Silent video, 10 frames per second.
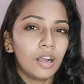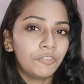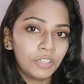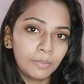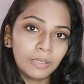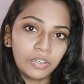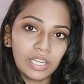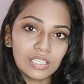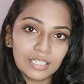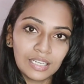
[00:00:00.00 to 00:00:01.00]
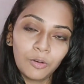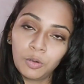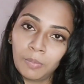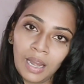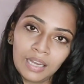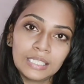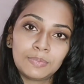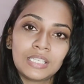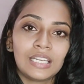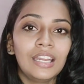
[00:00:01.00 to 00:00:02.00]
அஃபர்டபுள் ரேஞ்சில் ஒரு பிராண்ட்
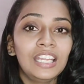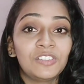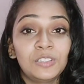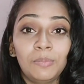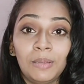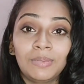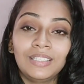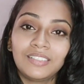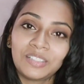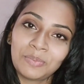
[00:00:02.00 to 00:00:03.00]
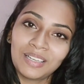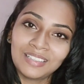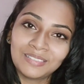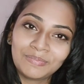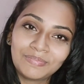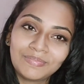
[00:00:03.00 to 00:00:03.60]
லிப்ஸ்டிக்னால் நீங்கள் வந்து மேபிளின் ட்ரை பண்ணலாம்